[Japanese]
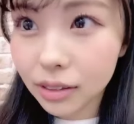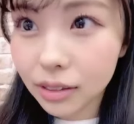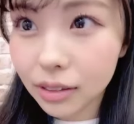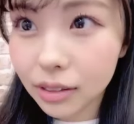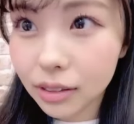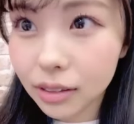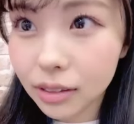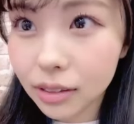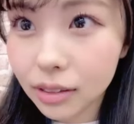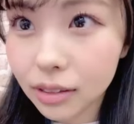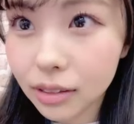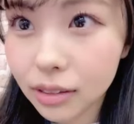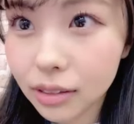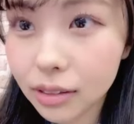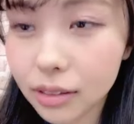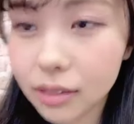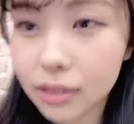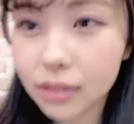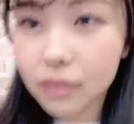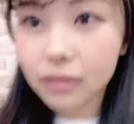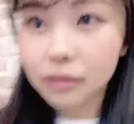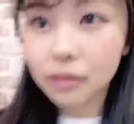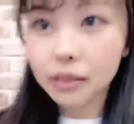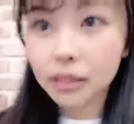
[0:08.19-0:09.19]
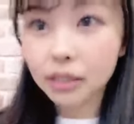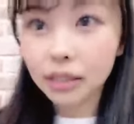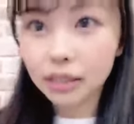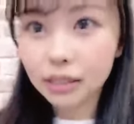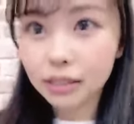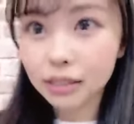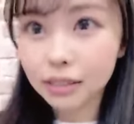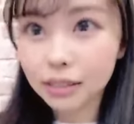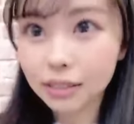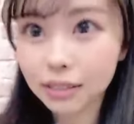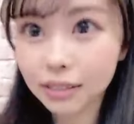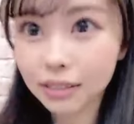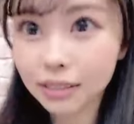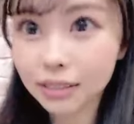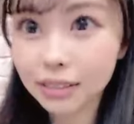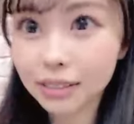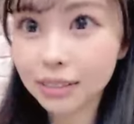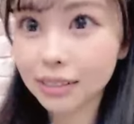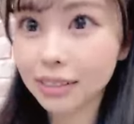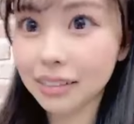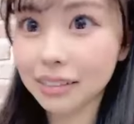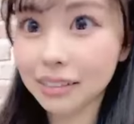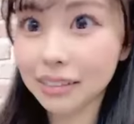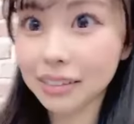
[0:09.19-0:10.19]
んで見て
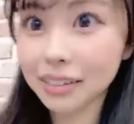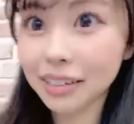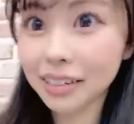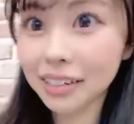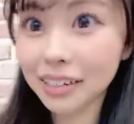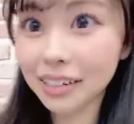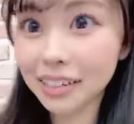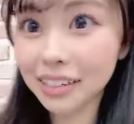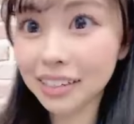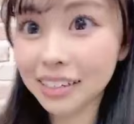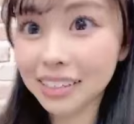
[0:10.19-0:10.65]
うわ